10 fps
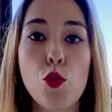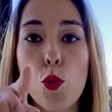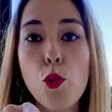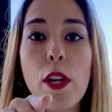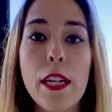
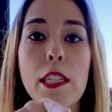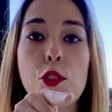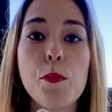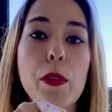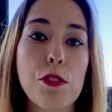Tú eres
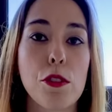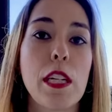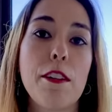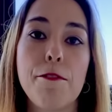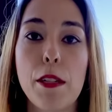su
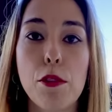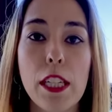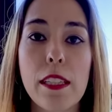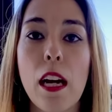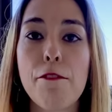persona
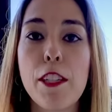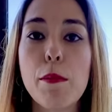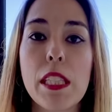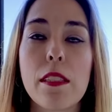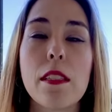favorita.
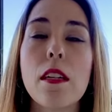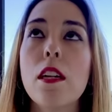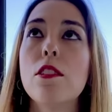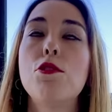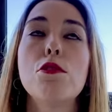Afírmate,
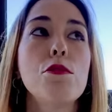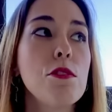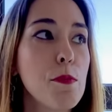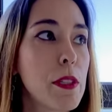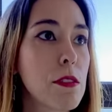yo soy
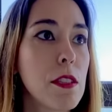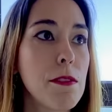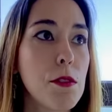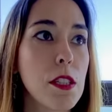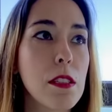su persona
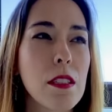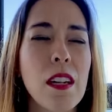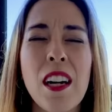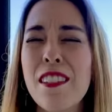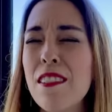favorita.
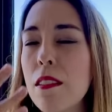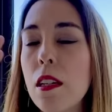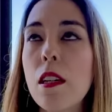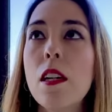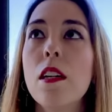Ay,
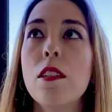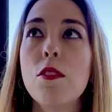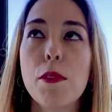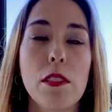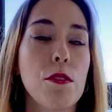
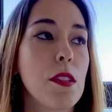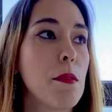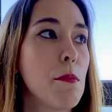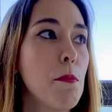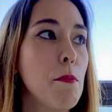no o
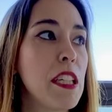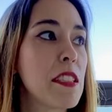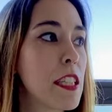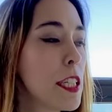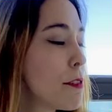sea, me
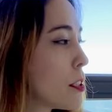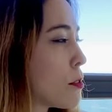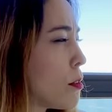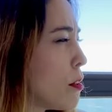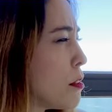escribe
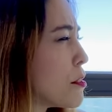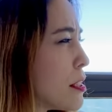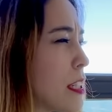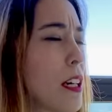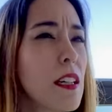todos los
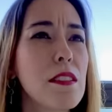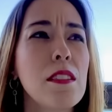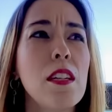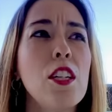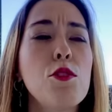
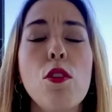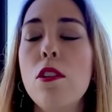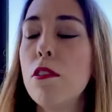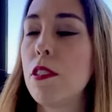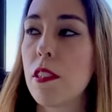días,
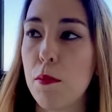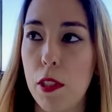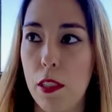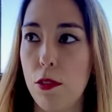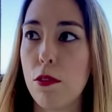todos los días
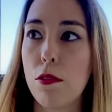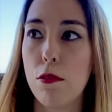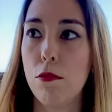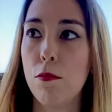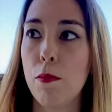amanezco
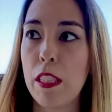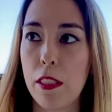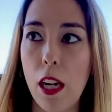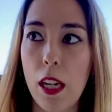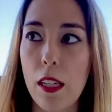con un
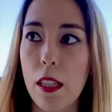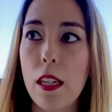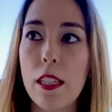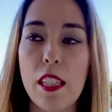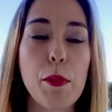mensaje
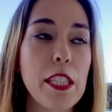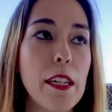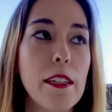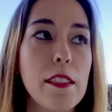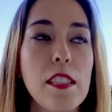de él en la
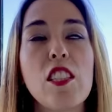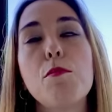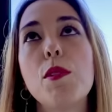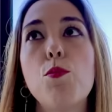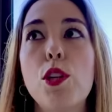mañana
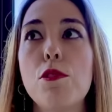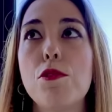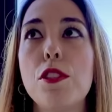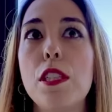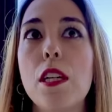diciéndome
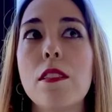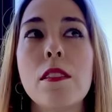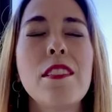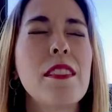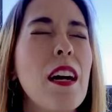buenos días.
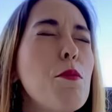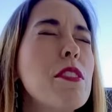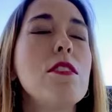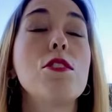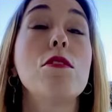Está
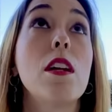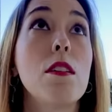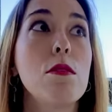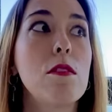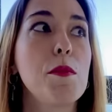
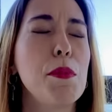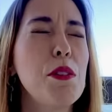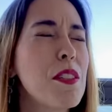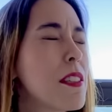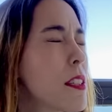obsesionado
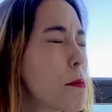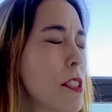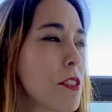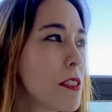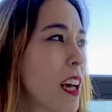conmigo, está
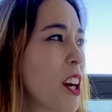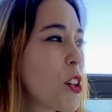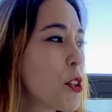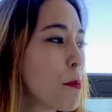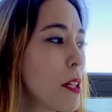obsesionada
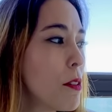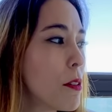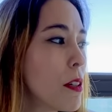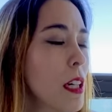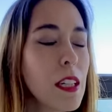
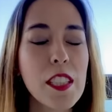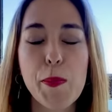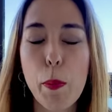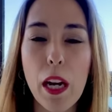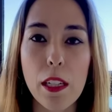conmigo. Es
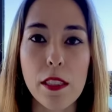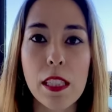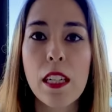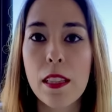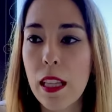
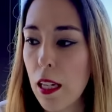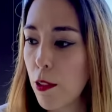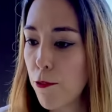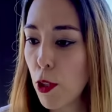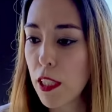más, dale
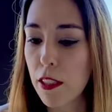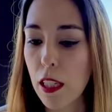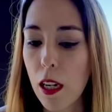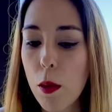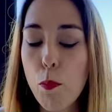
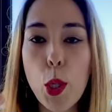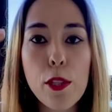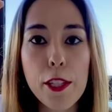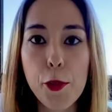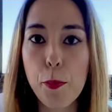fuerza,
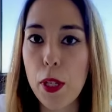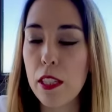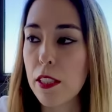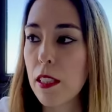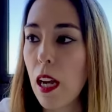ponte en un
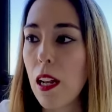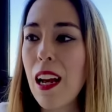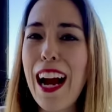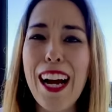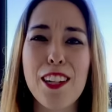pedestal,
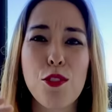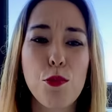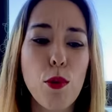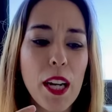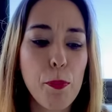
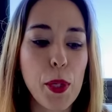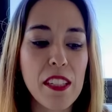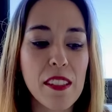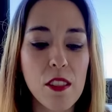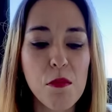actúa y
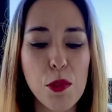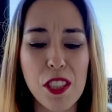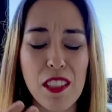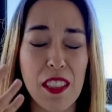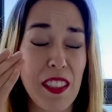piensa como
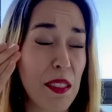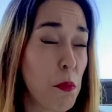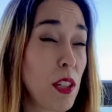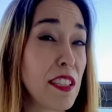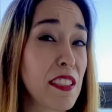si hasta te
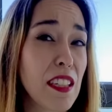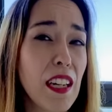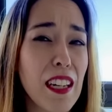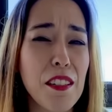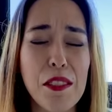
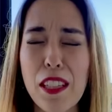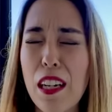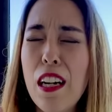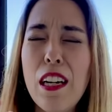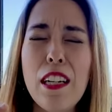molestara. O
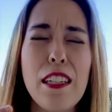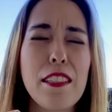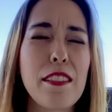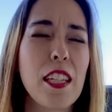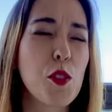sea,
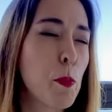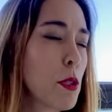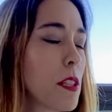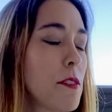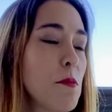está
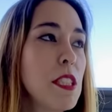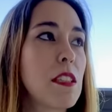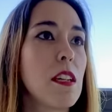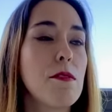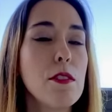explotando mi
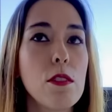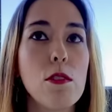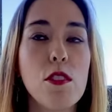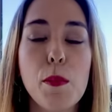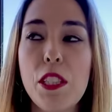teléfono
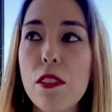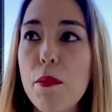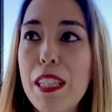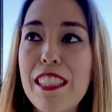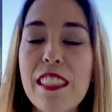con un millón de
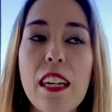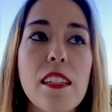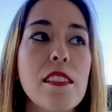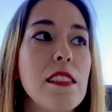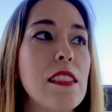
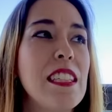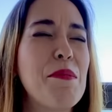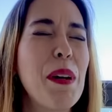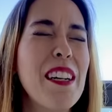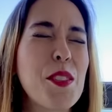mensajes y de
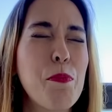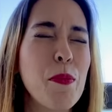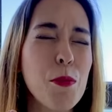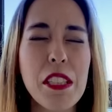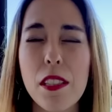llamadas.
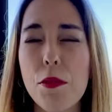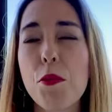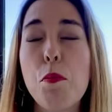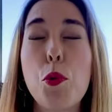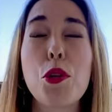No
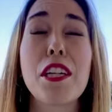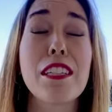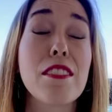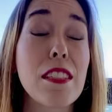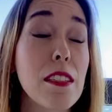entiendo por qué
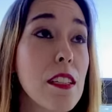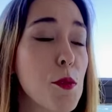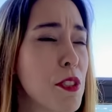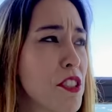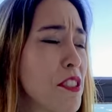está tan
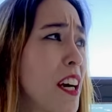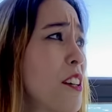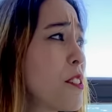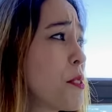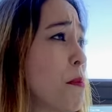
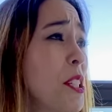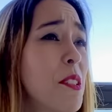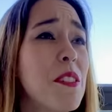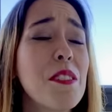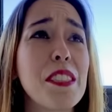obsesionado
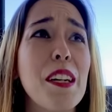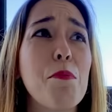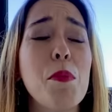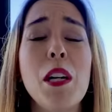conmigo. O sea,